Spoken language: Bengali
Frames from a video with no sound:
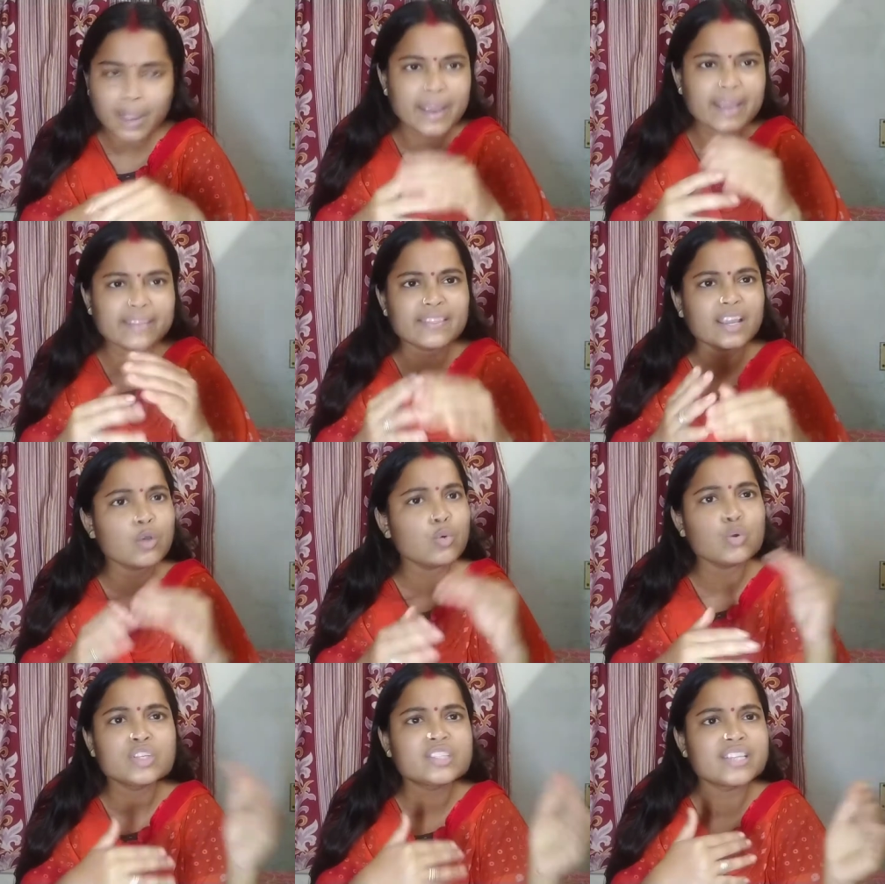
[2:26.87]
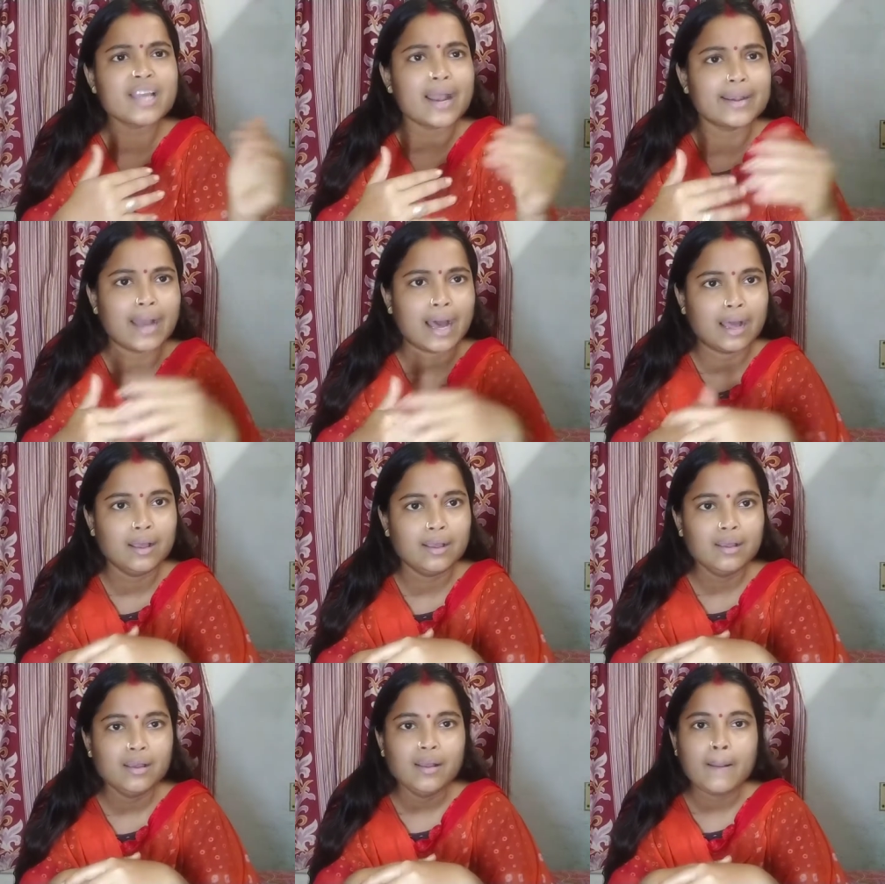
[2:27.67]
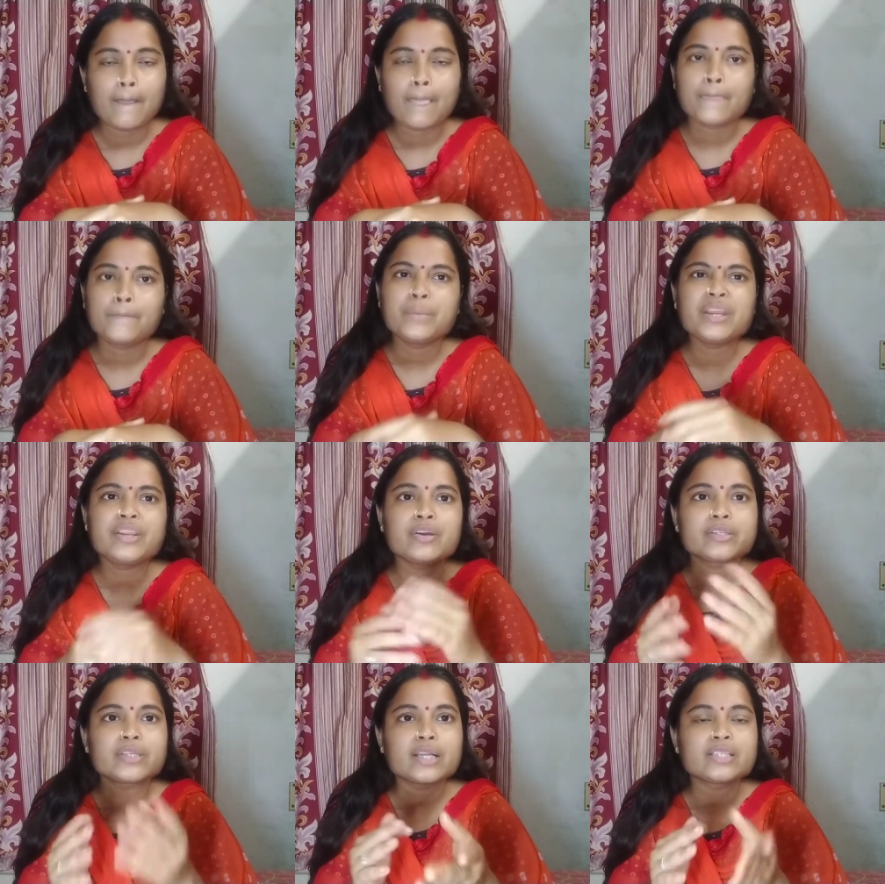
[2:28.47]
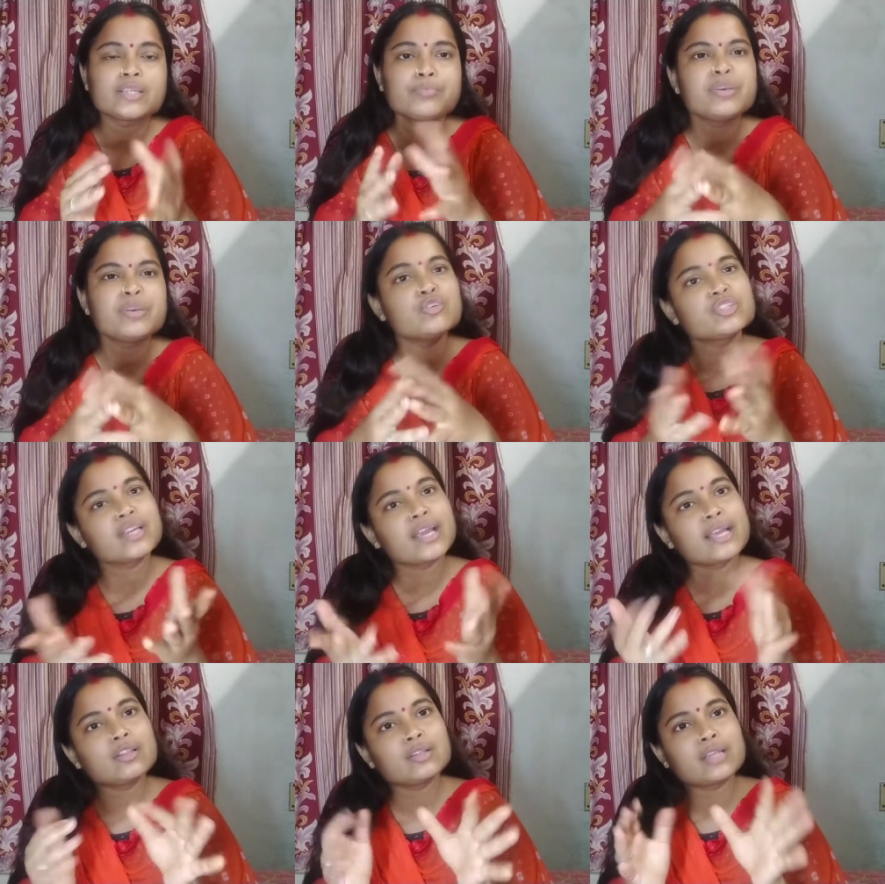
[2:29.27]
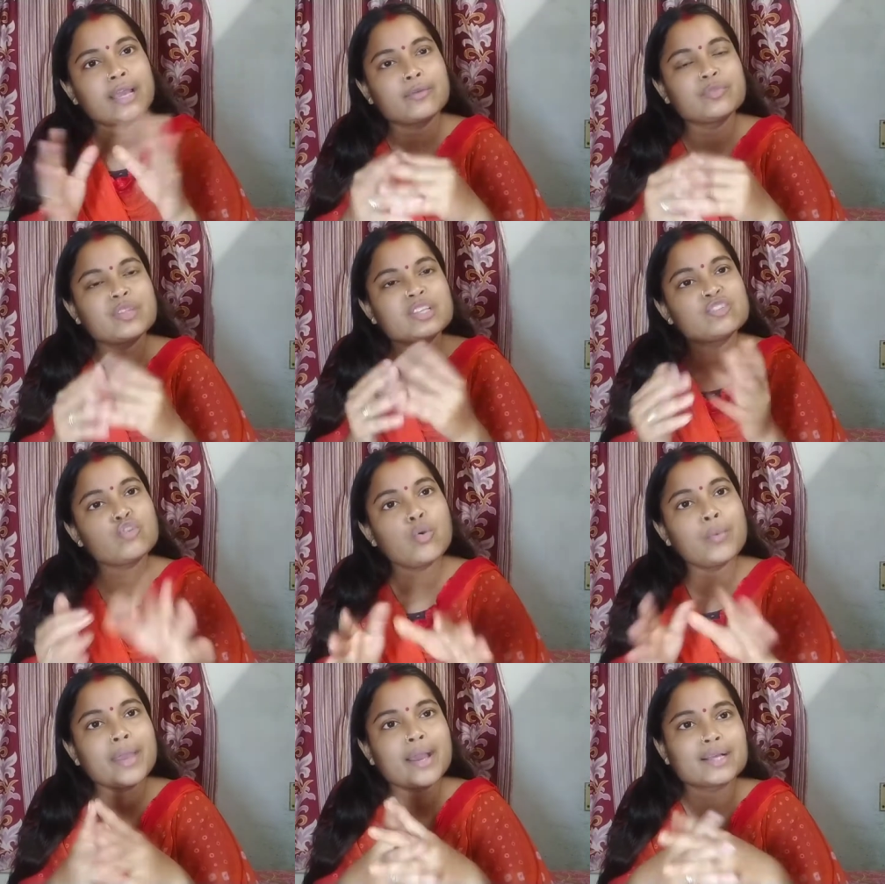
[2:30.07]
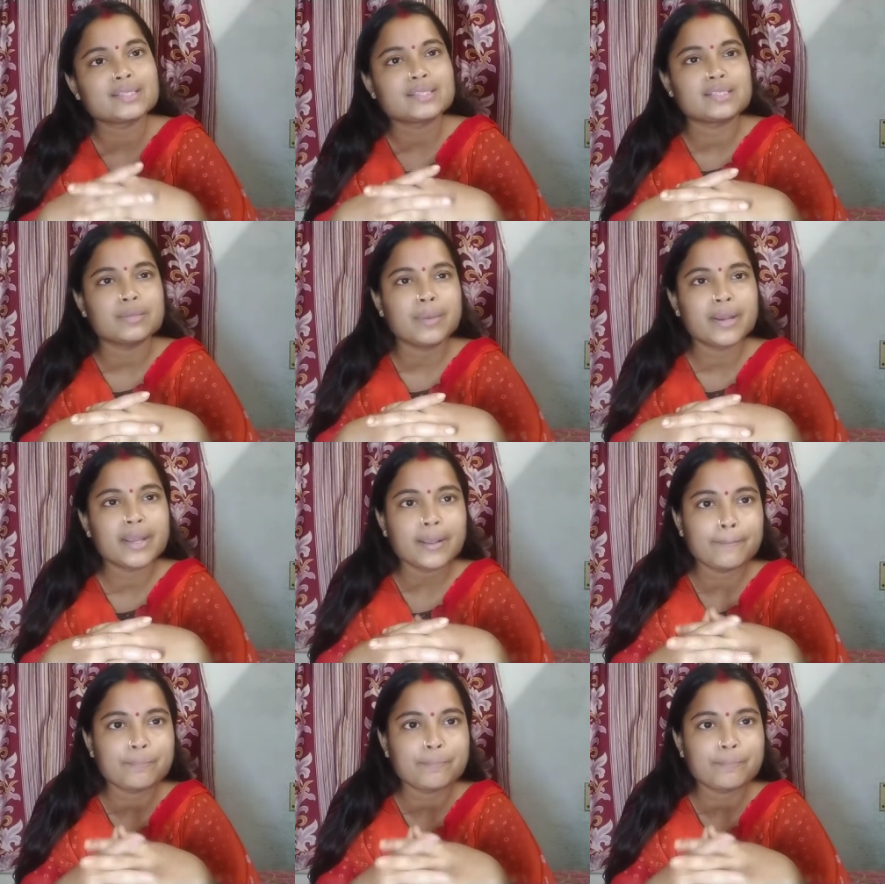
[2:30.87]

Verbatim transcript: এর থেকে উঠছে আর না ভিডিও ছাড়ছি ভিউজের ক্ষেত্রে তাই কিছু কমে আসছে মানে